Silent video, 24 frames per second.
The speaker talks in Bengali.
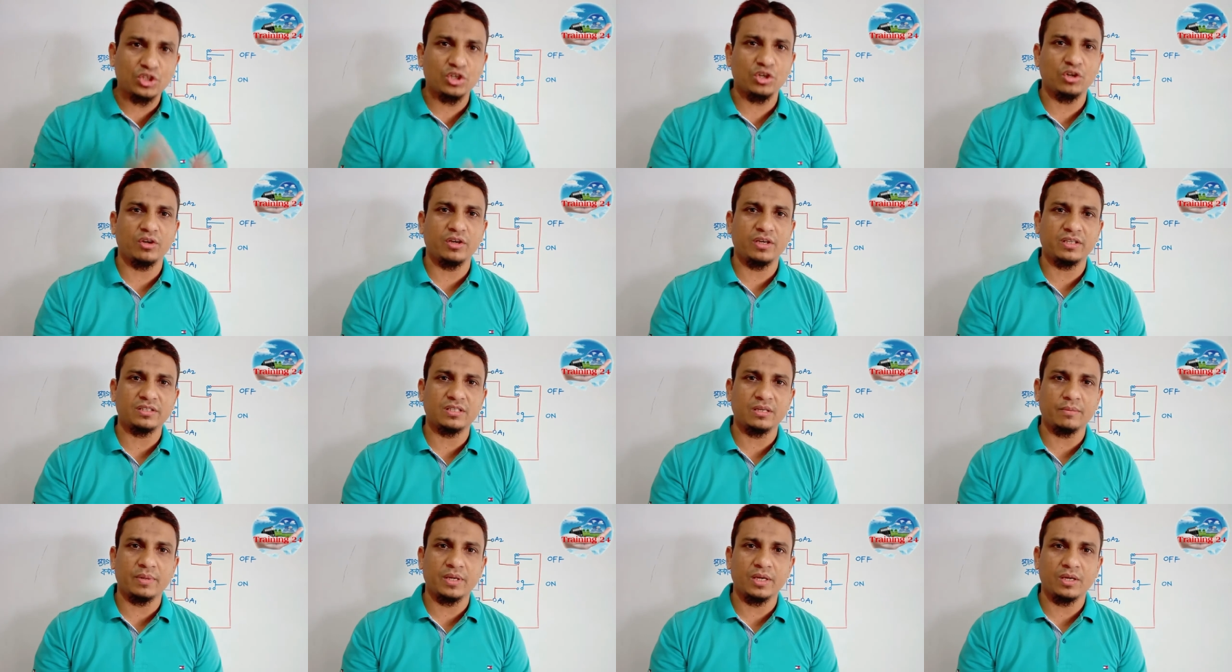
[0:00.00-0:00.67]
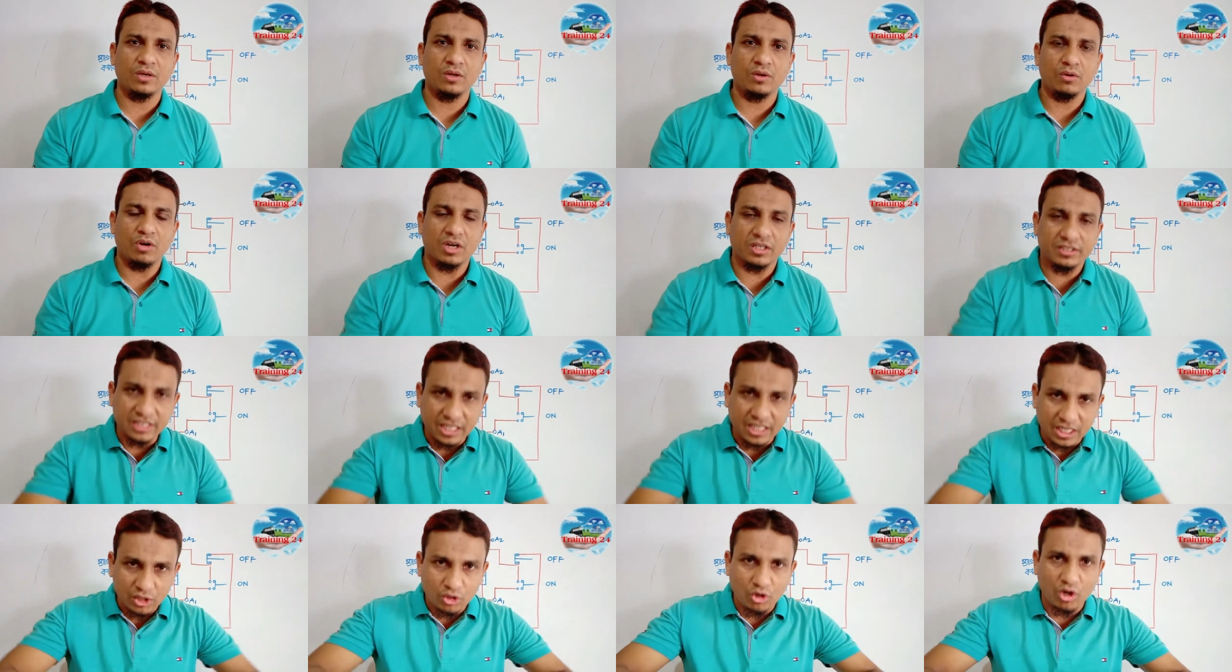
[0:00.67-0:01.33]
বিচ্ছিন্ন হয়ে যাবে
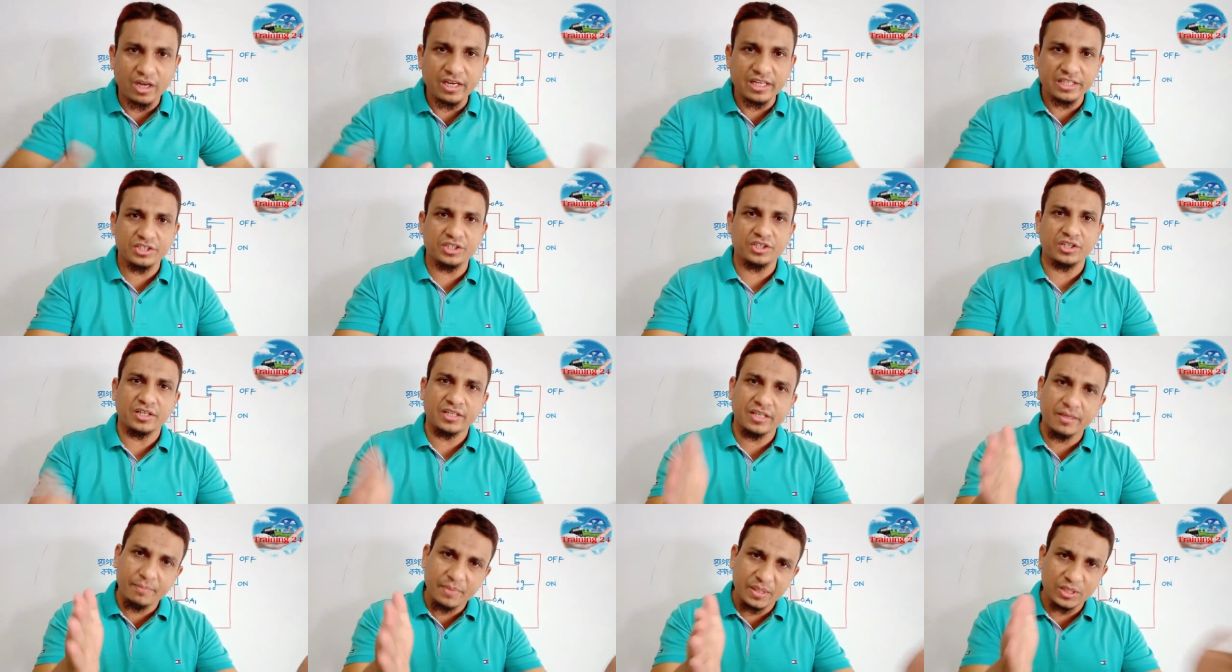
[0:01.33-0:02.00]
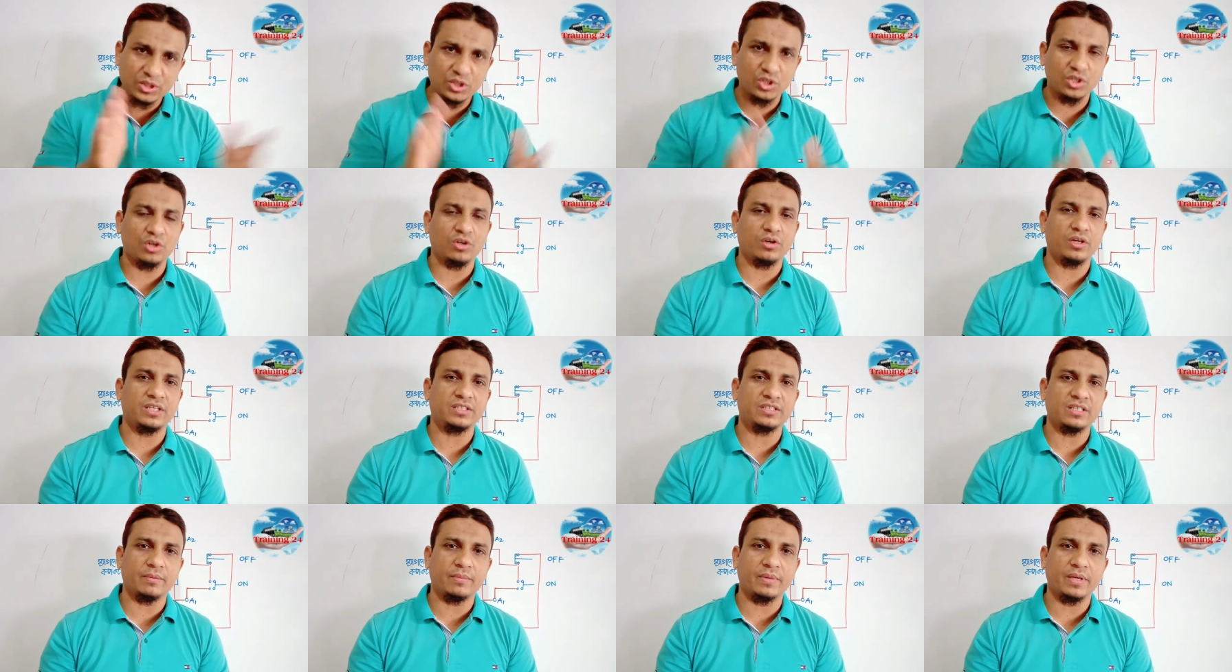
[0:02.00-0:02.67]
অর্থাৎ ডল স্টেটরটি বিচ্ছিন্ন
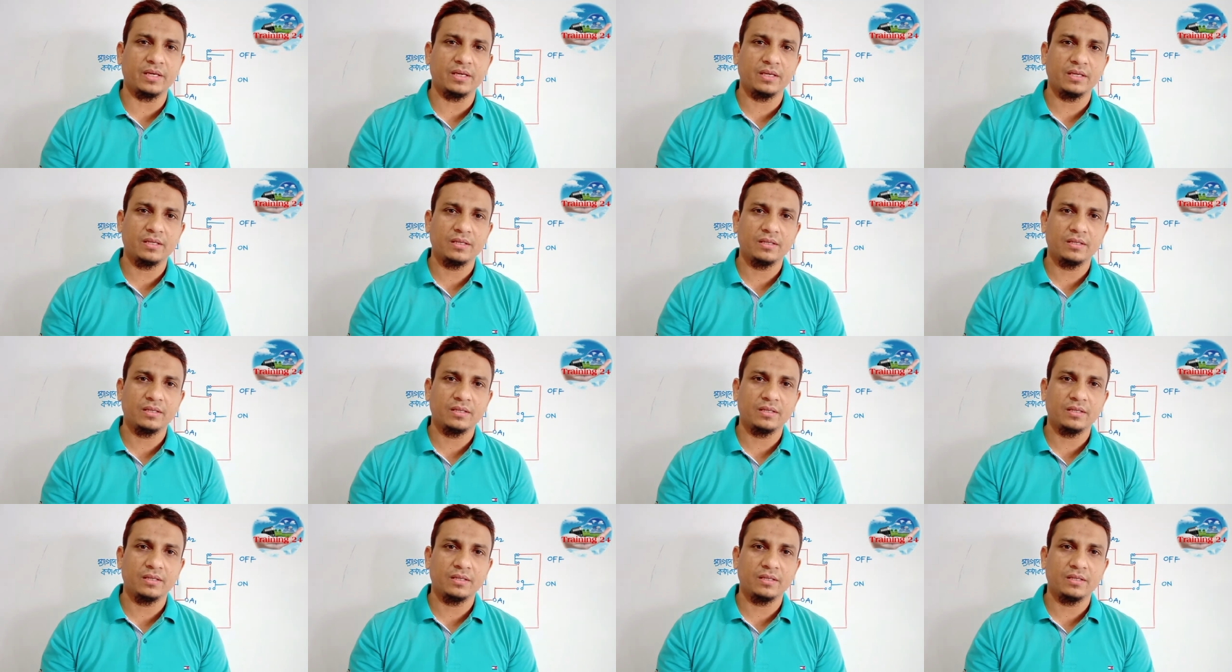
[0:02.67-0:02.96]
হয়ে যাবে